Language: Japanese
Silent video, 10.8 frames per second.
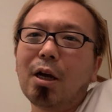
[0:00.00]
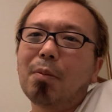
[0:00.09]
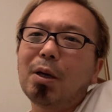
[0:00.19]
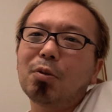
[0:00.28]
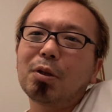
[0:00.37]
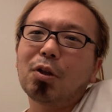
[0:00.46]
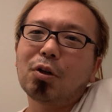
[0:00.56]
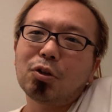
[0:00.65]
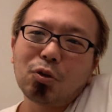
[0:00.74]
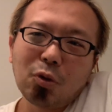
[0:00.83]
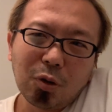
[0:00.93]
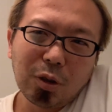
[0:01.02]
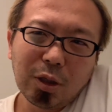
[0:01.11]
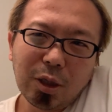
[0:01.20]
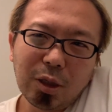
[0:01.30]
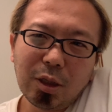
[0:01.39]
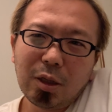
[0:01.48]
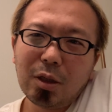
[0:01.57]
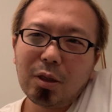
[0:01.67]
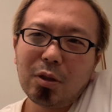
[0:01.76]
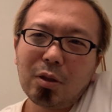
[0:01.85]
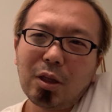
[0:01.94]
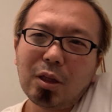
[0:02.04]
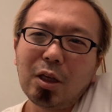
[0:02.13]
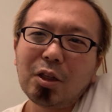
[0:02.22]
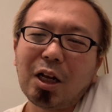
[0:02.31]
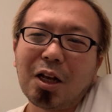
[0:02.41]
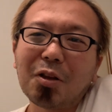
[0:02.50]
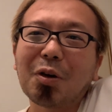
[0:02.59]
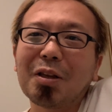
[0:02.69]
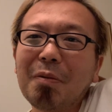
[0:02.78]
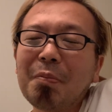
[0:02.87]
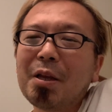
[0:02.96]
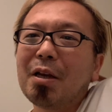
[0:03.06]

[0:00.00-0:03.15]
パッと見た時にちょっと一回寝てきたらとかね